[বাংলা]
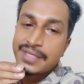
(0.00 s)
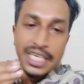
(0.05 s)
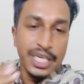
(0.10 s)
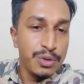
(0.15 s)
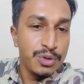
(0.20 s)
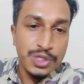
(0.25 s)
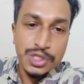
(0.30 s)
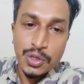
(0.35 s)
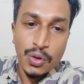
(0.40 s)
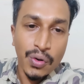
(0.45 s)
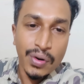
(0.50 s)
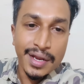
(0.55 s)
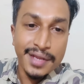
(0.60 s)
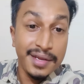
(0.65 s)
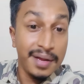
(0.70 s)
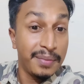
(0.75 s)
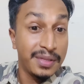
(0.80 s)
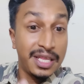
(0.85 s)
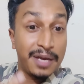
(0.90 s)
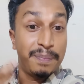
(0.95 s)
নিউজ করে
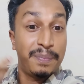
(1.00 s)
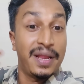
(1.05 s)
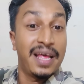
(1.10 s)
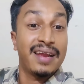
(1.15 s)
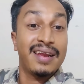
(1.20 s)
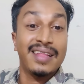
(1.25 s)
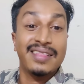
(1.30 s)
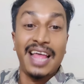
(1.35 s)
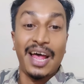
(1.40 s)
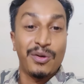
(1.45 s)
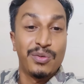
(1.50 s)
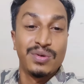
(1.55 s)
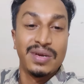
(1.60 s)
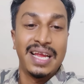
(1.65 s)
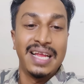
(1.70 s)
যে আমাদের প্লেয়াররা দারুণ